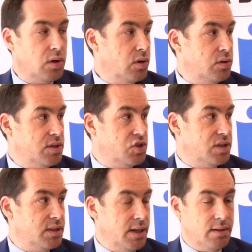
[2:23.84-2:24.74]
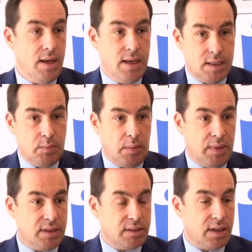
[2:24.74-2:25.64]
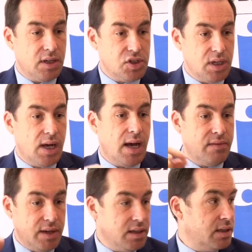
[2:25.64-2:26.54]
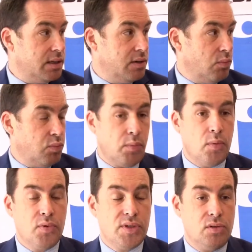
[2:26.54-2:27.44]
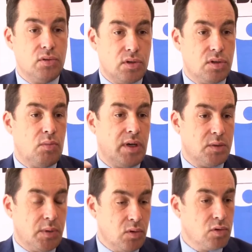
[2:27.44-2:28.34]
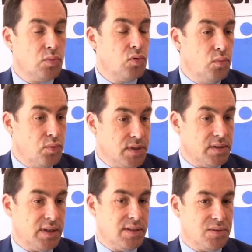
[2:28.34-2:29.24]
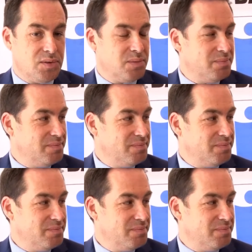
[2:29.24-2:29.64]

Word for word: euh, digitale qui permettent d'interagir avec les clients pour proposer une customer experience beaucoup plus intéressante.